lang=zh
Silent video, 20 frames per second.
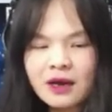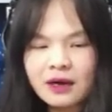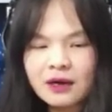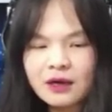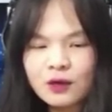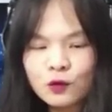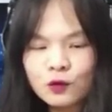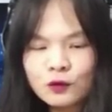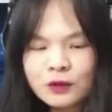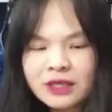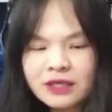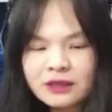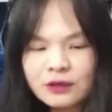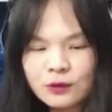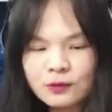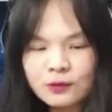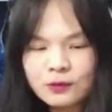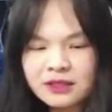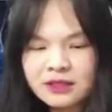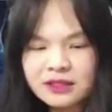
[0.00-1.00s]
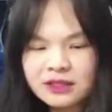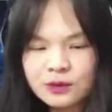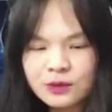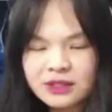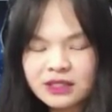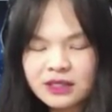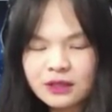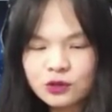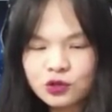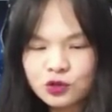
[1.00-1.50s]
而吴一农呢，
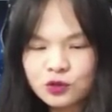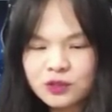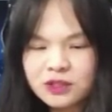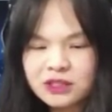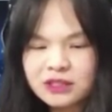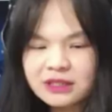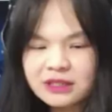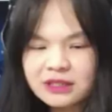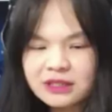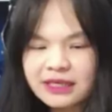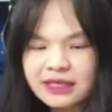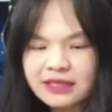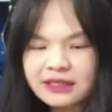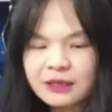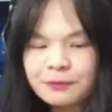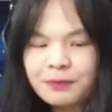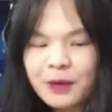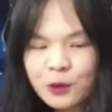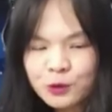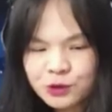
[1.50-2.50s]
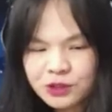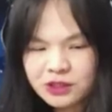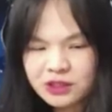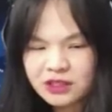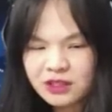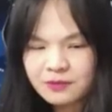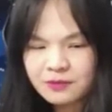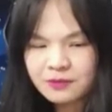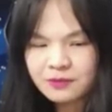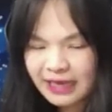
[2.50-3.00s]
昨天出示当年的报纸，
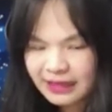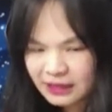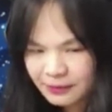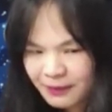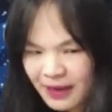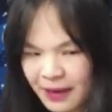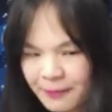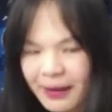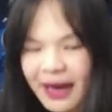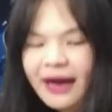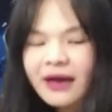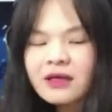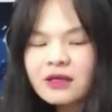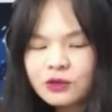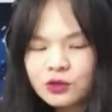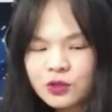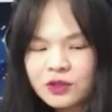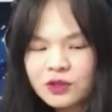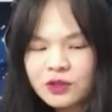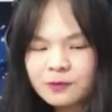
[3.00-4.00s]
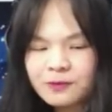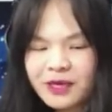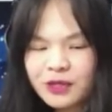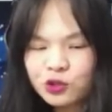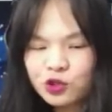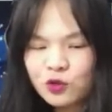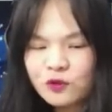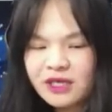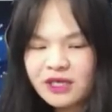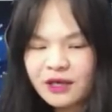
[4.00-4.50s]
证明他的爸爸确实
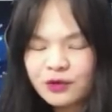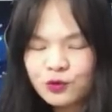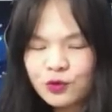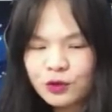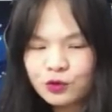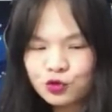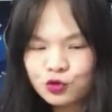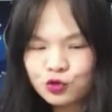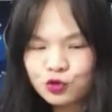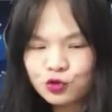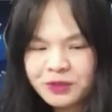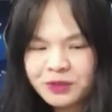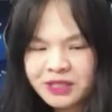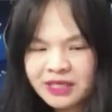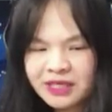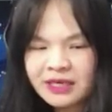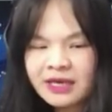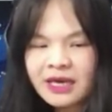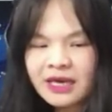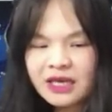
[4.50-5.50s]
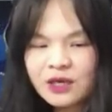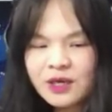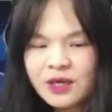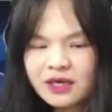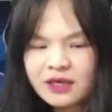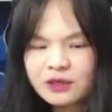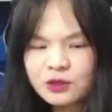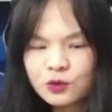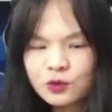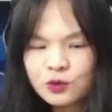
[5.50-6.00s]
被中研院拒聘。因为
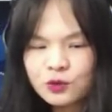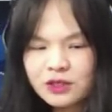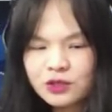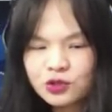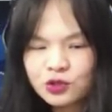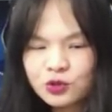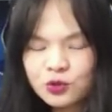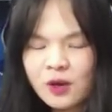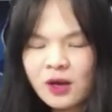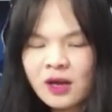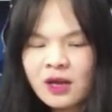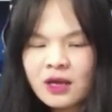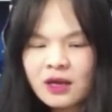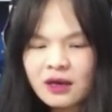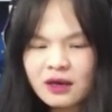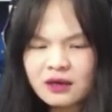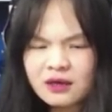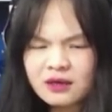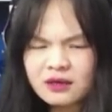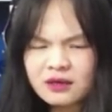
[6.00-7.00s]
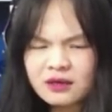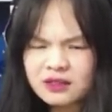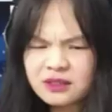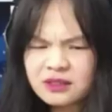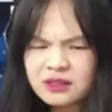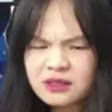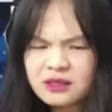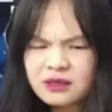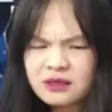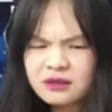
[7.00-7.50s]
很多人说，呃，你
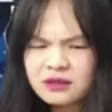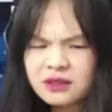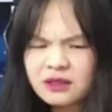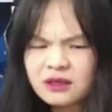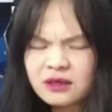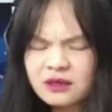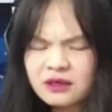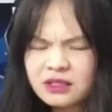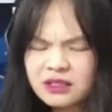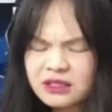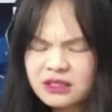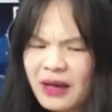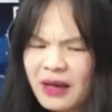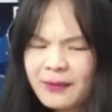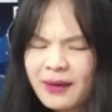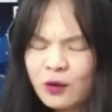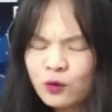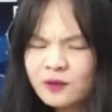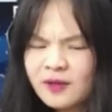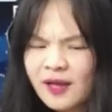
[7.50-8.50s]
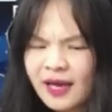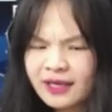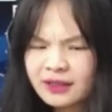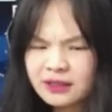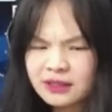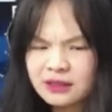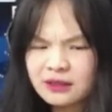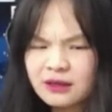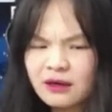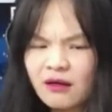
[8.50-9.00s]
是这个你的爸爸吴乃
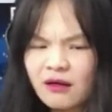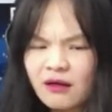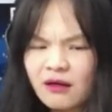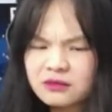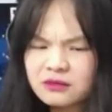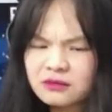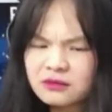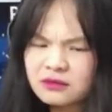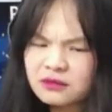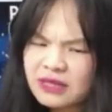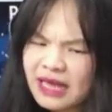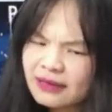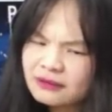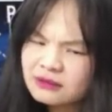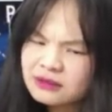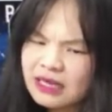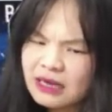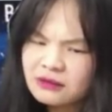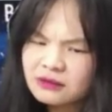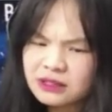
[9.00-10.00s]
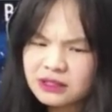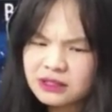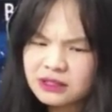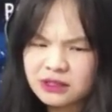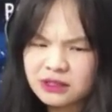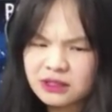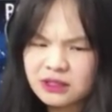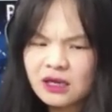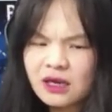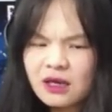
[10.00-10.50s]
德哦。他当
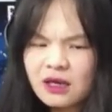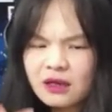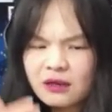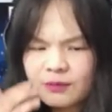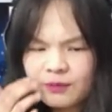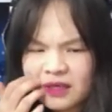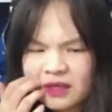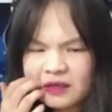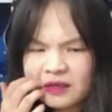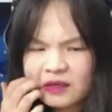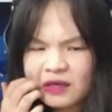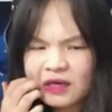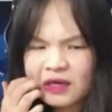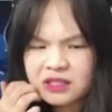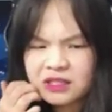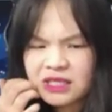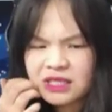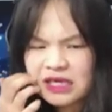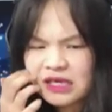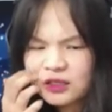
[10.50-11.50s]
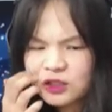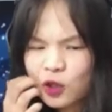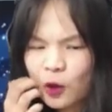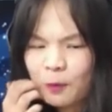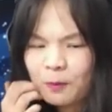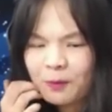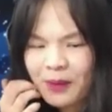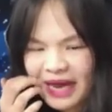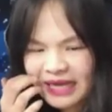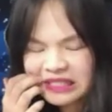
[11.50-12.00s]
时明呃是一
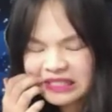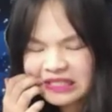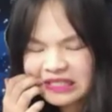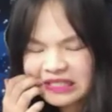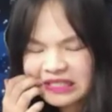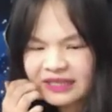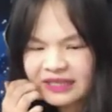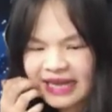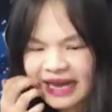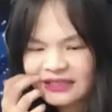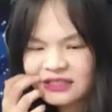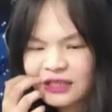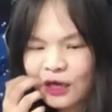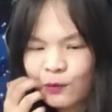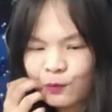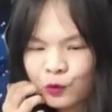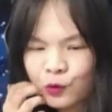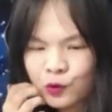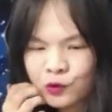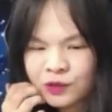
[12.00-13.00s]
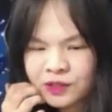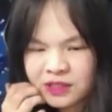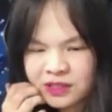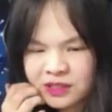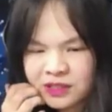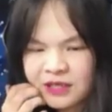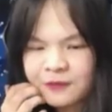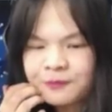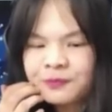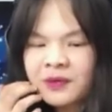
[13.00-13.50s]
九八七年拿到博
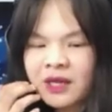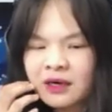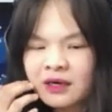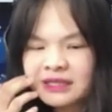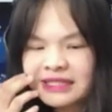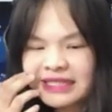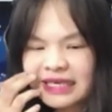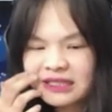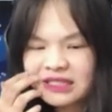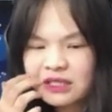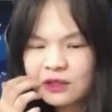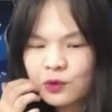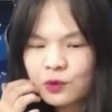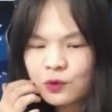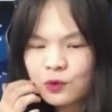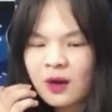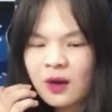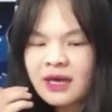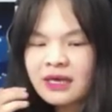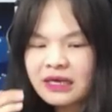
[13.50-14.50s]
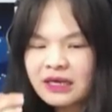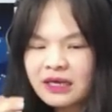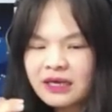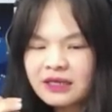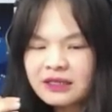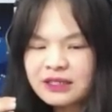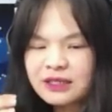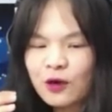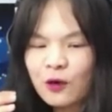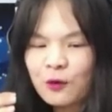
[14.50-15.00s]
士，而蒋经国
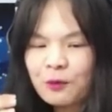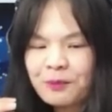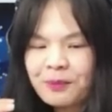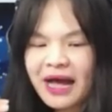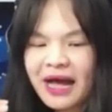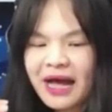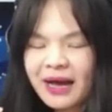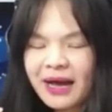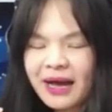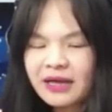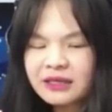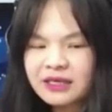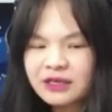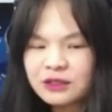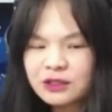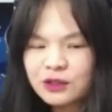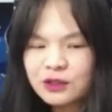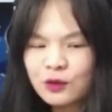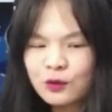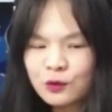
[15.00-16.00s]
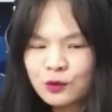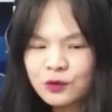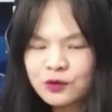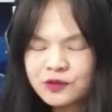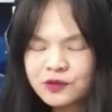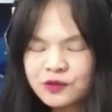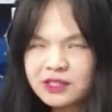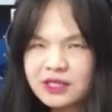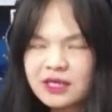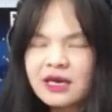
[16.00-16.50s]
一九八八年就
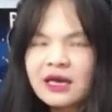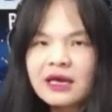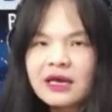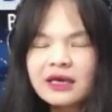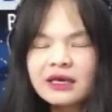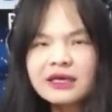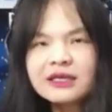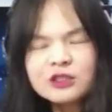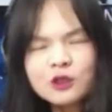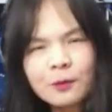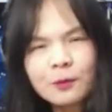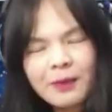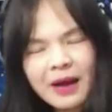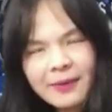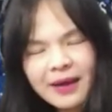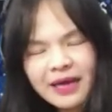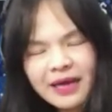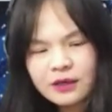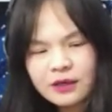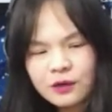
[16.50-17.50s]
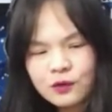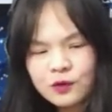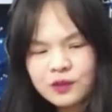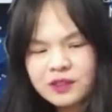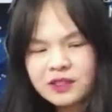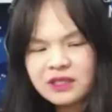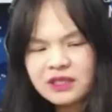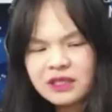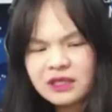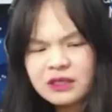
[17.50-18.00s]
过世。一九八八年
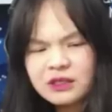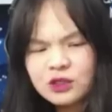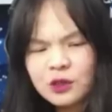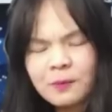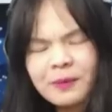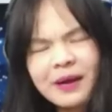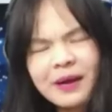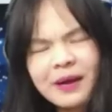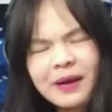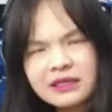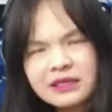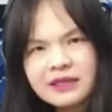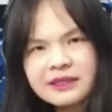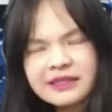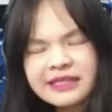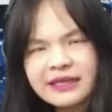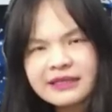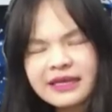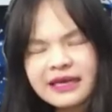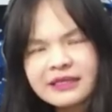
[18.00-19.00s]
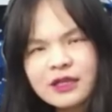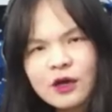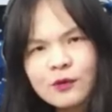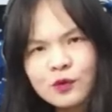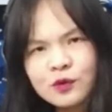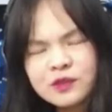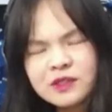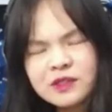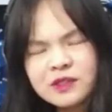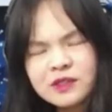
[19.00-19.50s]
过世，你一九八七年才拿到
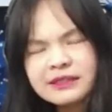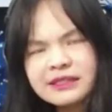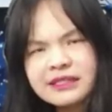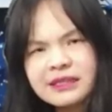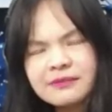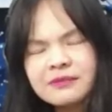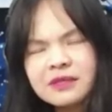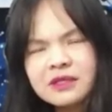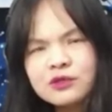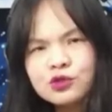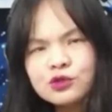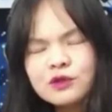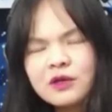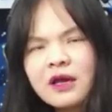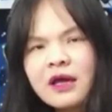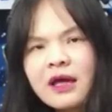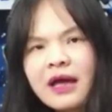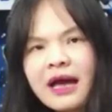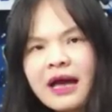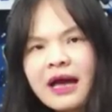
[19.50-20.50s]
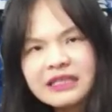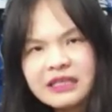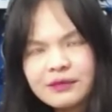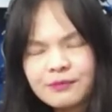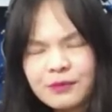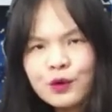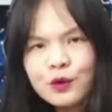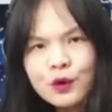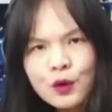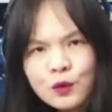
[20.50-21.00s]
博士，他怎么去害
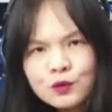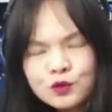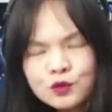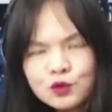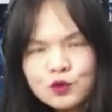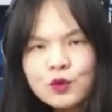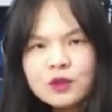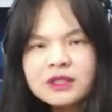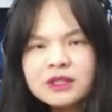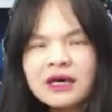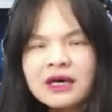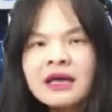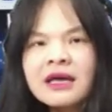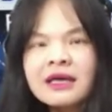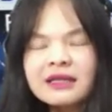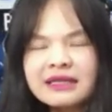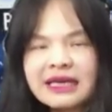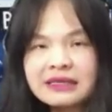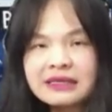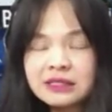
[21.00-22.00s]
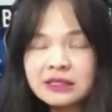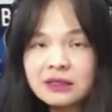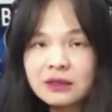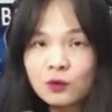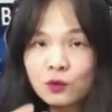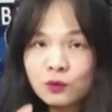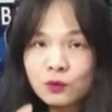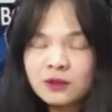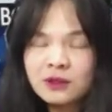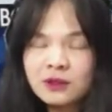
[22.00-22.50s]
你没有工作呢？但
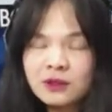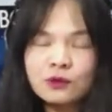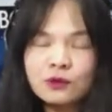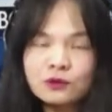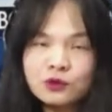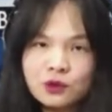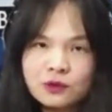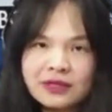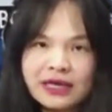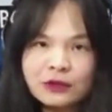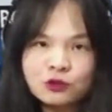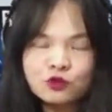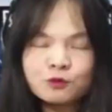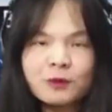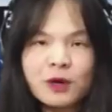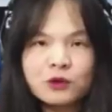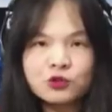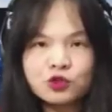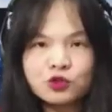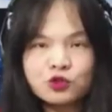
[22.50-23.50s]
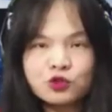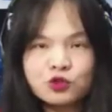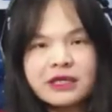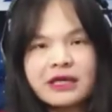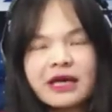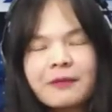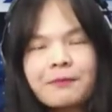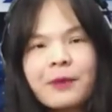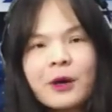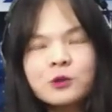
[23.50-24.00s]
是吴怡农就拿出报纸说：“
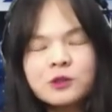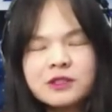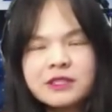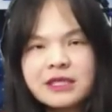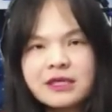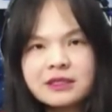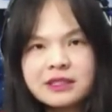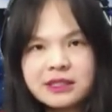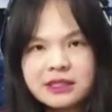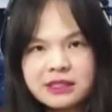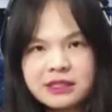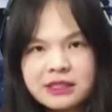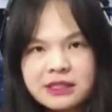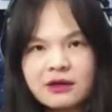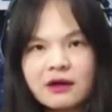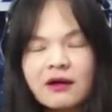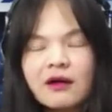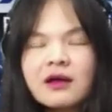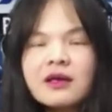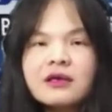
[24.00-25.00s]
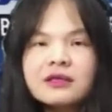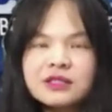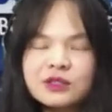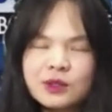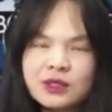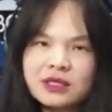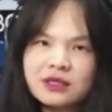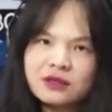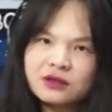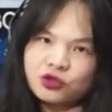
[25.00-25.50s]
你看报纸这样写的。”
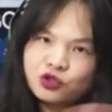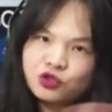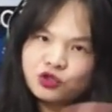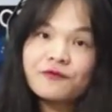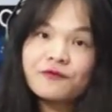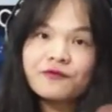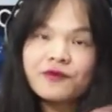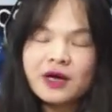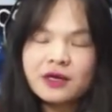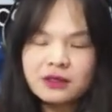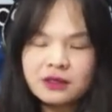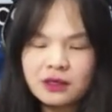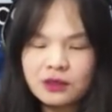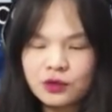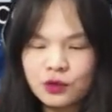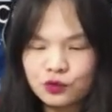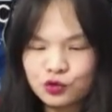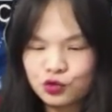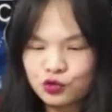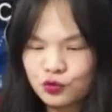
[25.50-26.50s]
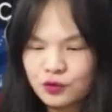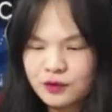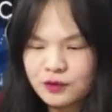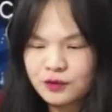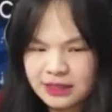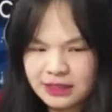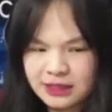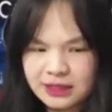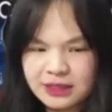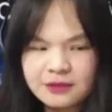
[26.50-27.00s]
所以双方各有说
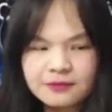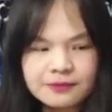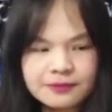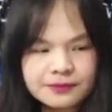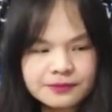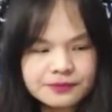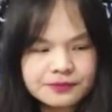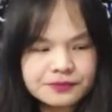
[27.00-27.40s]
辞。